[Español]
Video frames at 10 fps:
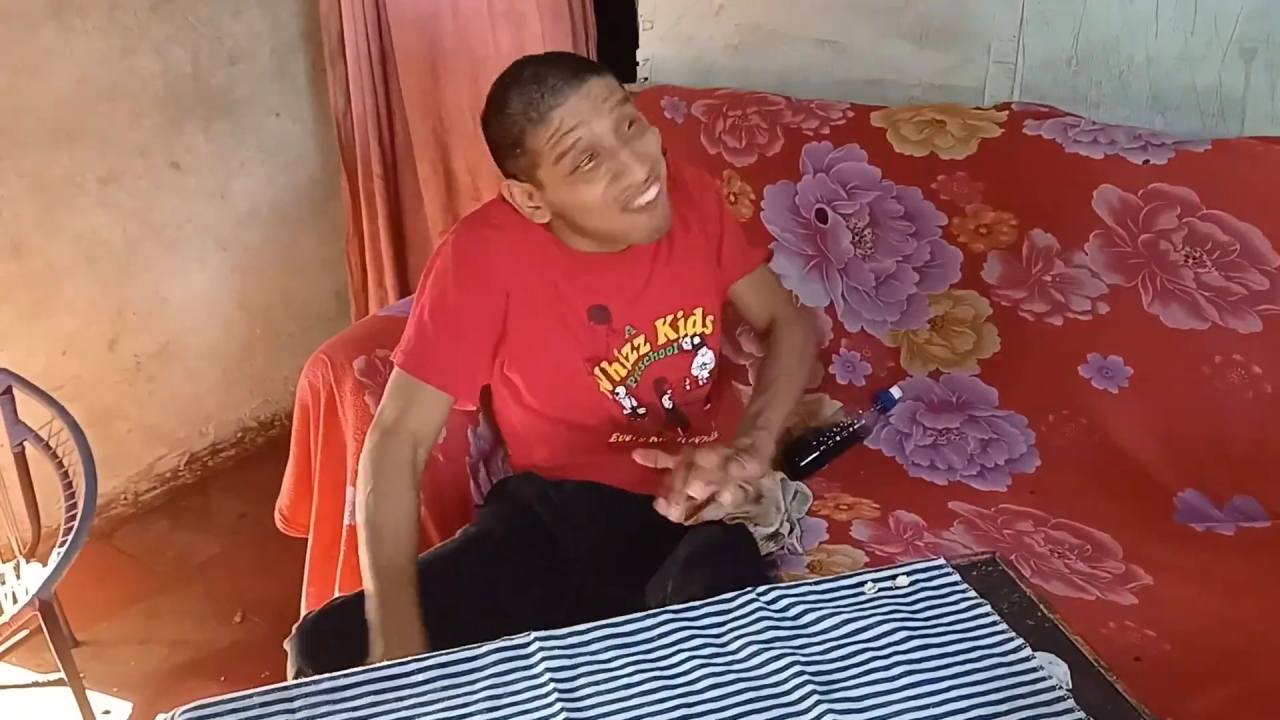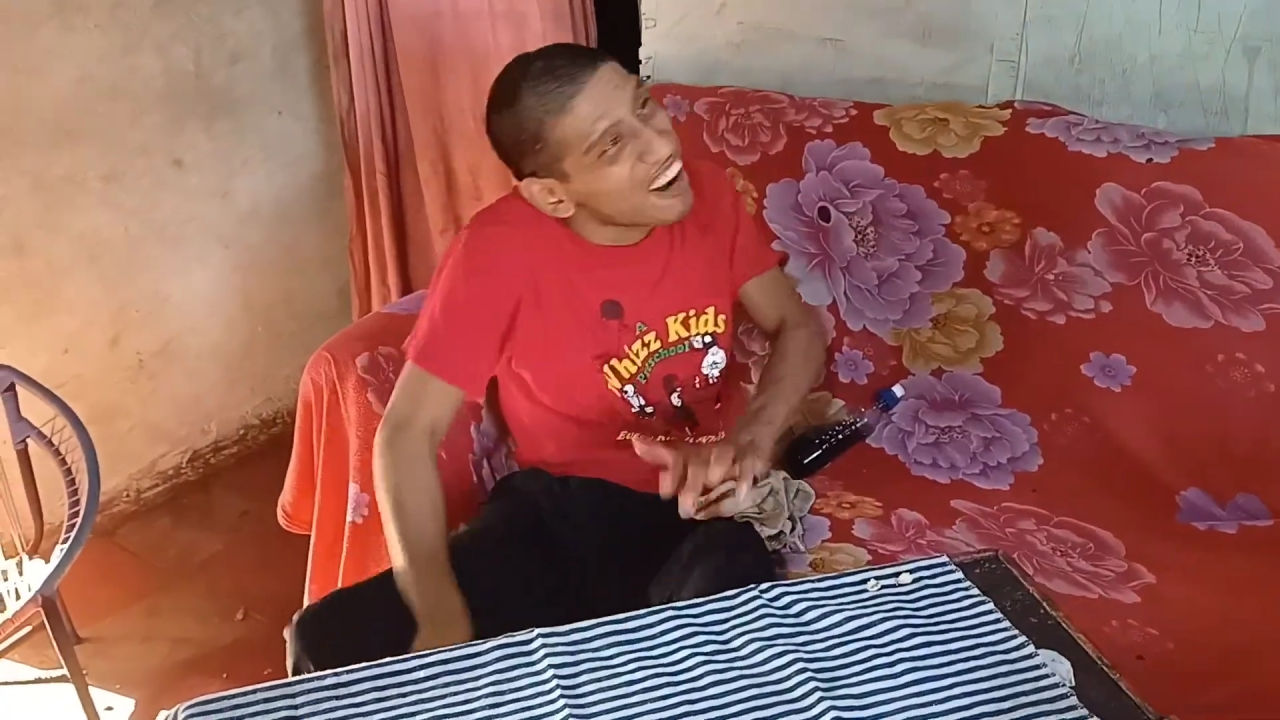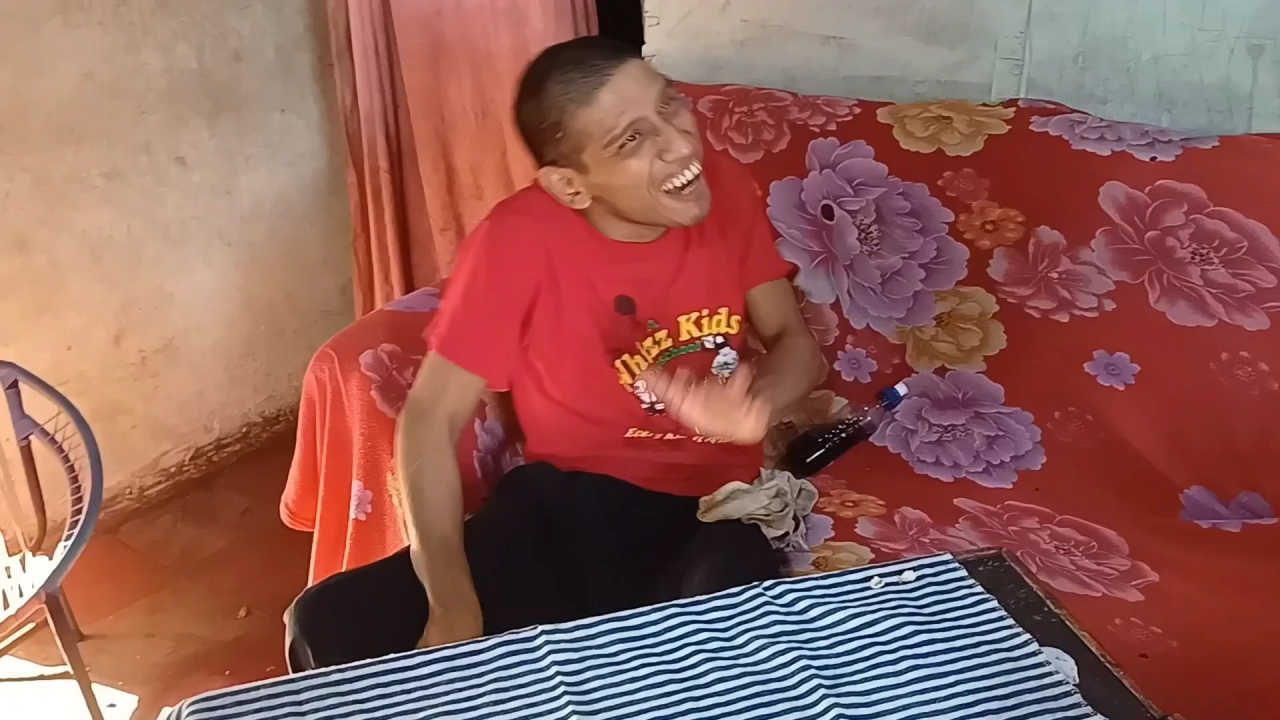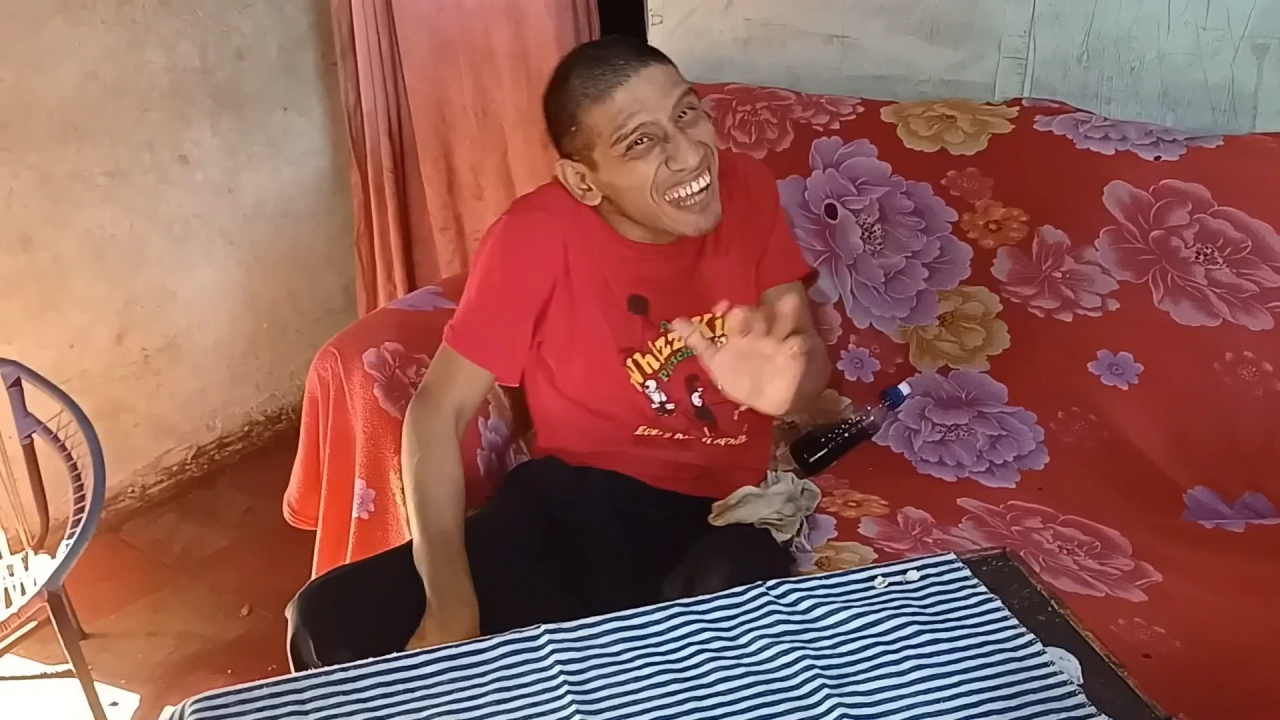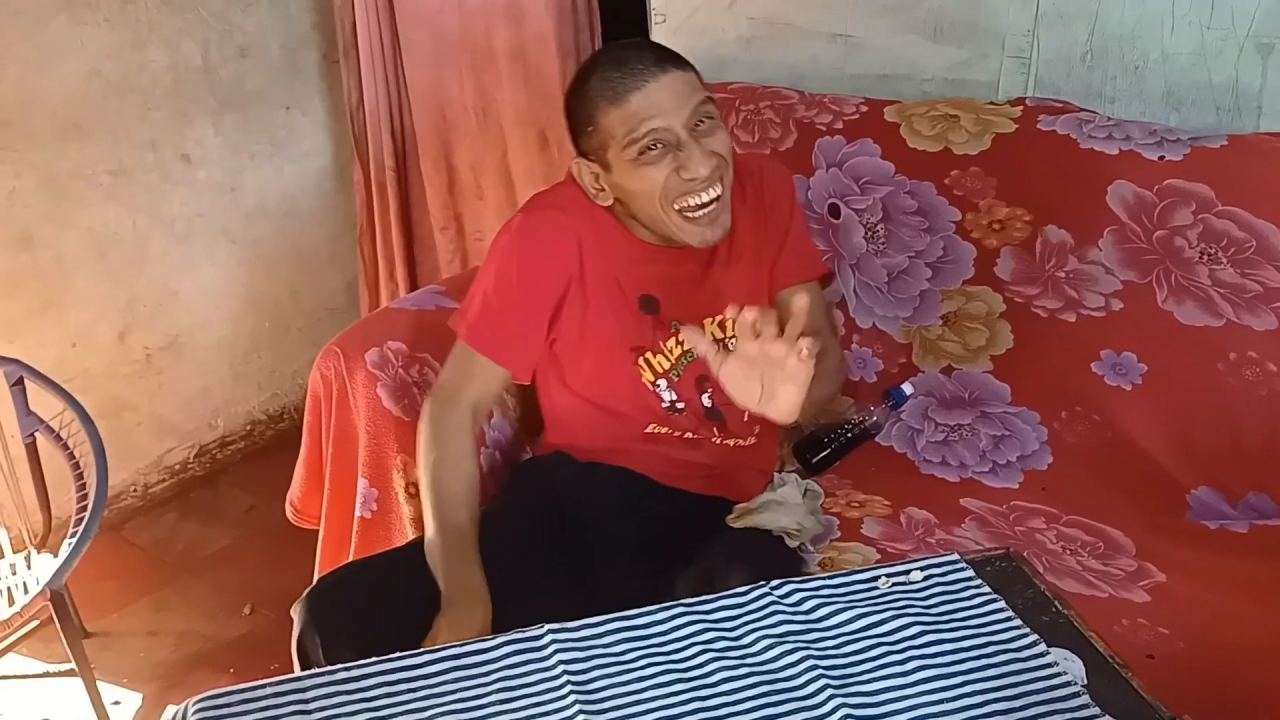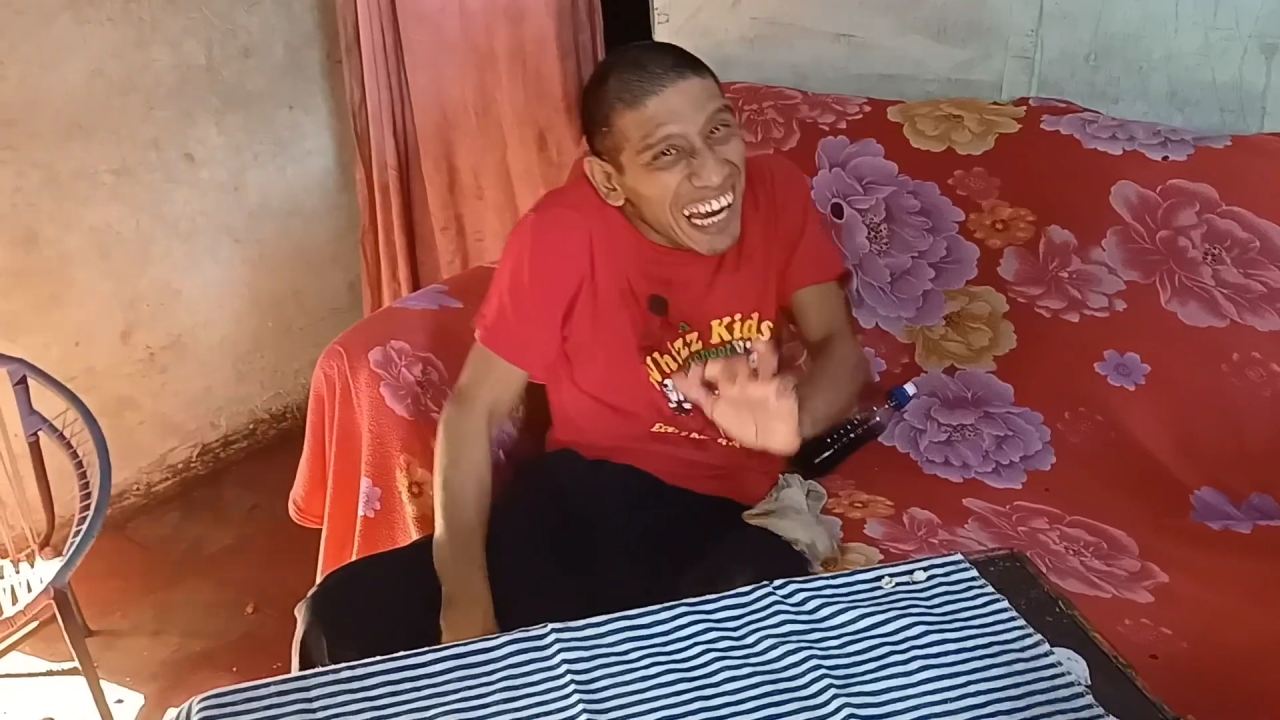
90